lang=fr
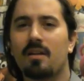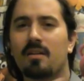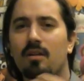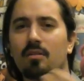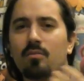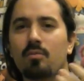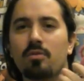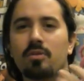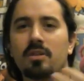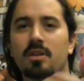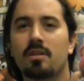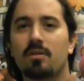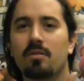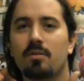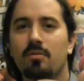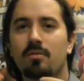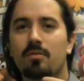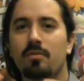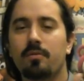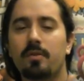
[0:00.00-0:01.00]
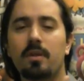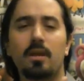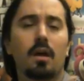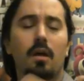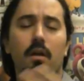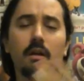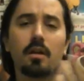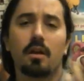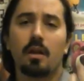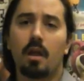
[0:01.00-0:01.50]
dans le monde des contes de fées,
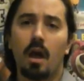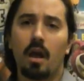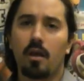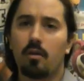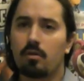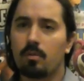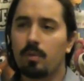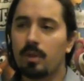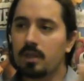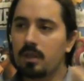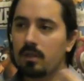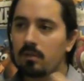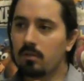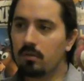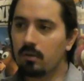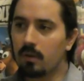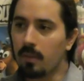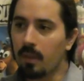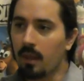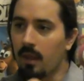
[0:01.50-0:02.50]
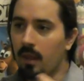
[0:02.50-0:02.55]
les haricots magiques donc.